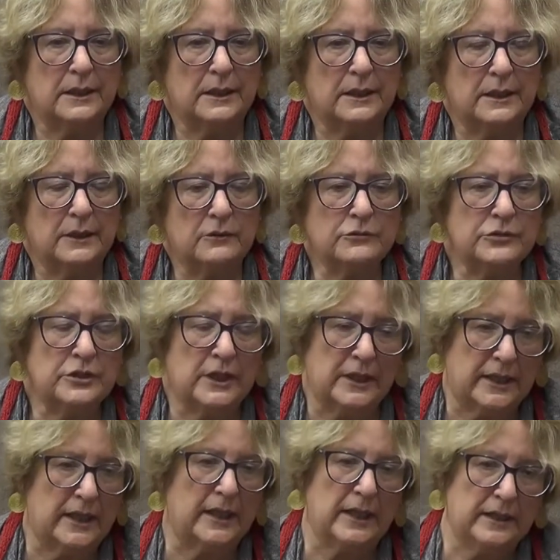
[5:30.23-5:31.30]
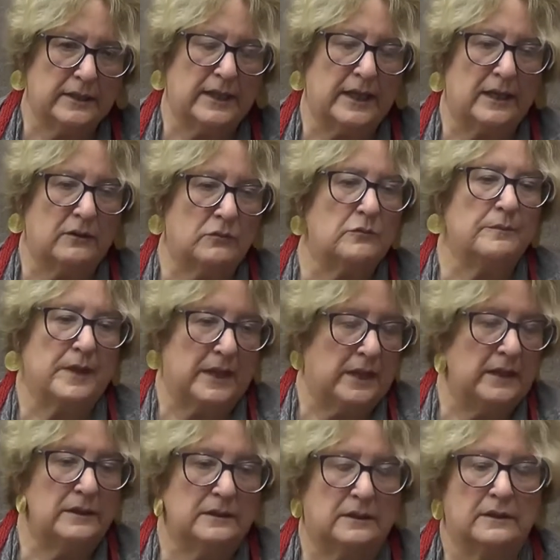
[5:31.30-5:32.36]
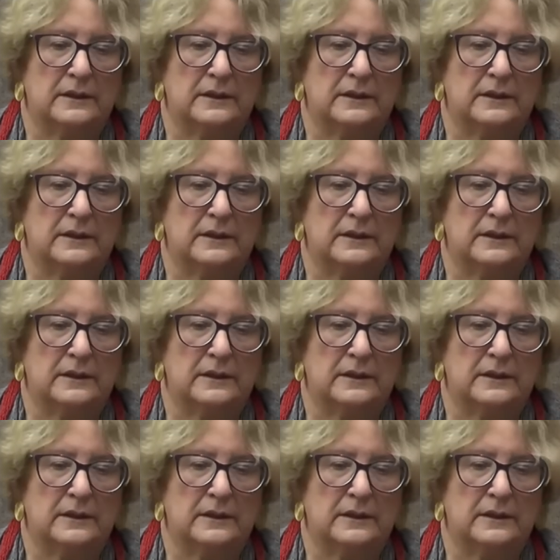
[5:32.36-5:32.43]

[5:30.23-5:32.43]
eu cheguei né, a comer